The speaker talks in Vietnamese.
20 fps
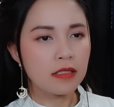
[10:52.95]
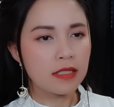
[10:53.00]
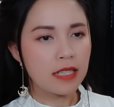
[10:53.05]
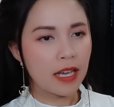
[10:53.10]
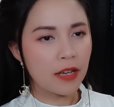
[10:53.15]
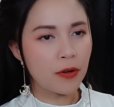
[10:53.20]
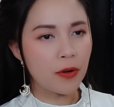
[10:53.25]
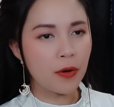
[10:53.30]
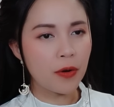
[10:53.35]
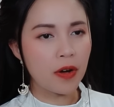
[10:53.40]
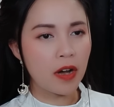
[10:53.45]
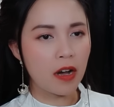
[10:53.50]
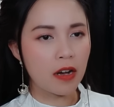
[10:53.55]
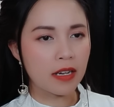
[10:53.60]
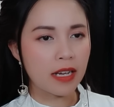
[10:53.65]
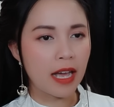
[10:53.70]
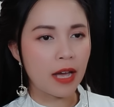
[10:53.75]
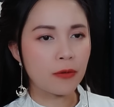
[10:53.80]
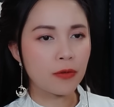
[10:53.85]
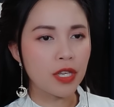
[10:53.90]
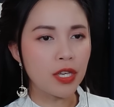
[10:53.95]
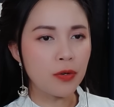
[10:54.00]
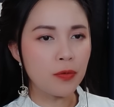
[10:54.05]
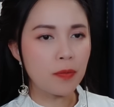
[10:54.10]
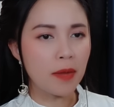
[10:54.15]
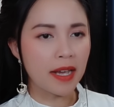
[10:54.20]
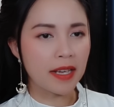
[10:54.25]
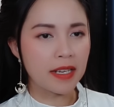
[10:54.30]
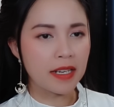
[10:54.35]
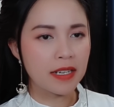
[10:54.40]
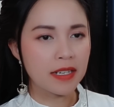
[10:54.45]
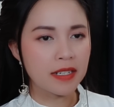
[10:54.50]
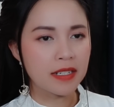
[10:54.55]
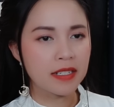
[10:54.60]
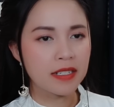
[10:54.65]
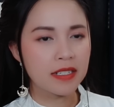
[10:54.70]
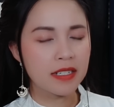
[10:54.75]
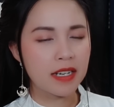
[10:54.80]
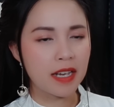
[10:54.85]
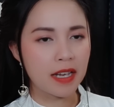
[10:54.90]
Gia nô họ cao nhíu mày,
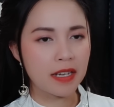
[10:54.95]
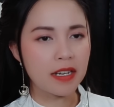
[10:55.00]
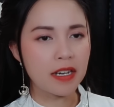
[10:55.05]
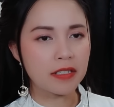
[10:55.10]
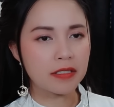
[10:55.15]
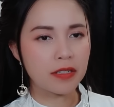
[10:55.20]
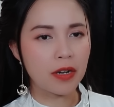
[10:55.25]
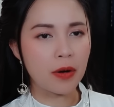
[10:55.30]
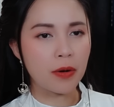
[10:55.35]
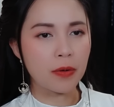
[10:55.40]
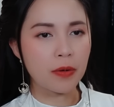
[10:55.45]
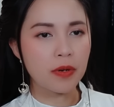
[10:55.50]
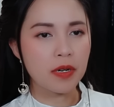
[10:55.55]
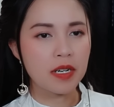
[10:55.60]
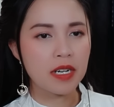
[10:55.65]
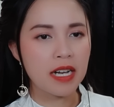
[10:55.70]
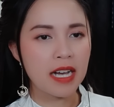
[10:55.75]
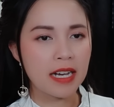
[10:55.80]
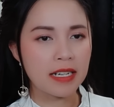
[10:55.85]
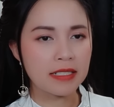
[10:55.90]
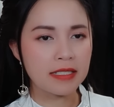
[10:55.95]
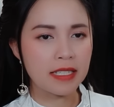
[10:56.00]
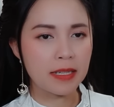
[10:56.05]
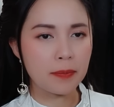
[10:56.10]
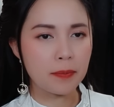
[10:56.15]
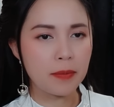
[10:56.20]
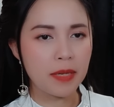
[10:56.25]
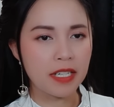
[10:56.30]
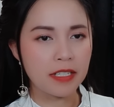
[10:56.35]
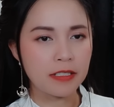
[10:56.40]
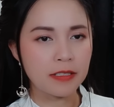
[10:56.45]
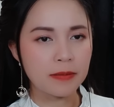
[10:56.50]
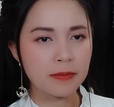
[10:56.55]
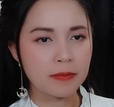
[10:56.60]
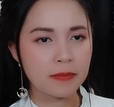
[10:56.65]
khẽ gật đầu, hắn chép miệng.